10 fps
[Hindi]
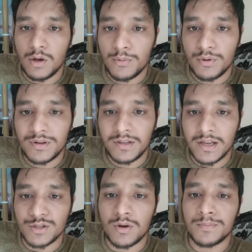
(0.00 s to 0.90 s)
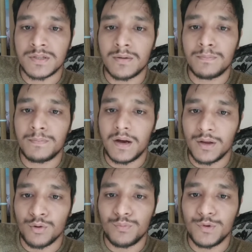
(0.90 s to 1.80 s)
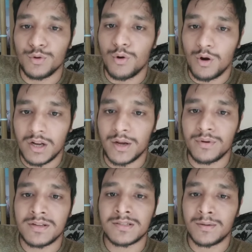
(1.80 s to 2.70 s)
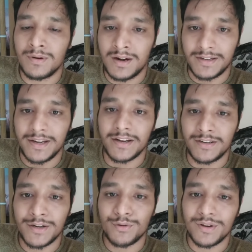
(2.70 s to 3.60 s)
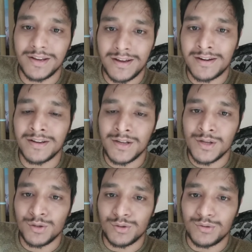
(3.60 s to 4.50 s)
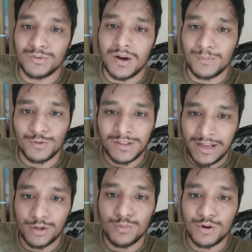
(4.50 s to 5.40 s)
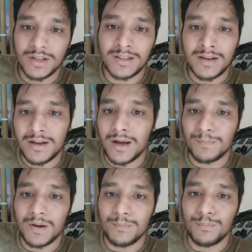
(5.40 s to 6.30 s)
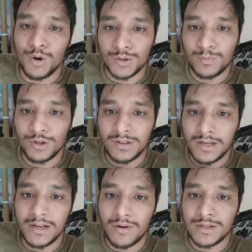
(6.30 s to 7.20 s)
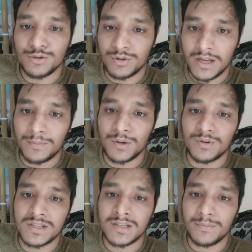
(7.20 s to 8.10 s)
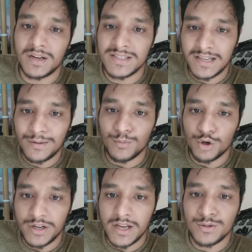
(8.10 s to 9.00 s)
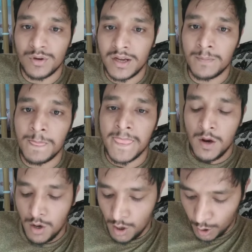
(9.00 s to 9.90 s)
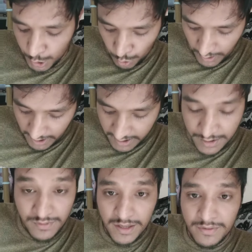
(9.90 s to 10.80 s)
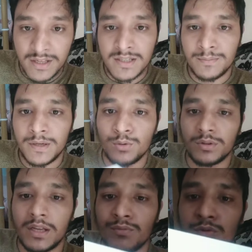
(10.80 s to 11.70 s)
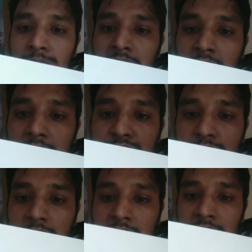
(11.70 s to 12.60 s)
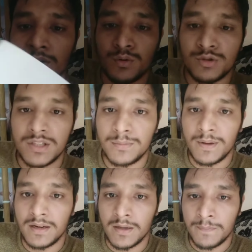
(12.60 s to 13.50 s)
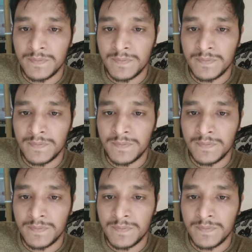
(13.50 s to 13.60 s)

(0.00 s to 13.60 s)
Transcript: एवरीवन कैसे हो आप सब आई होप यू ऑल आर वेल सब हट्टे कट्टे होंगे यार तो आपको थैंक यू बोलना था आपका बहुत बहुत धन्यवाद जो कि आपकी वजह से मेरा चैनल मोनेटाइज हुआ है और जो एड्रेस वेरिफिकेशन पिन होता है वो भी आ चुका है कुछ दिन पहले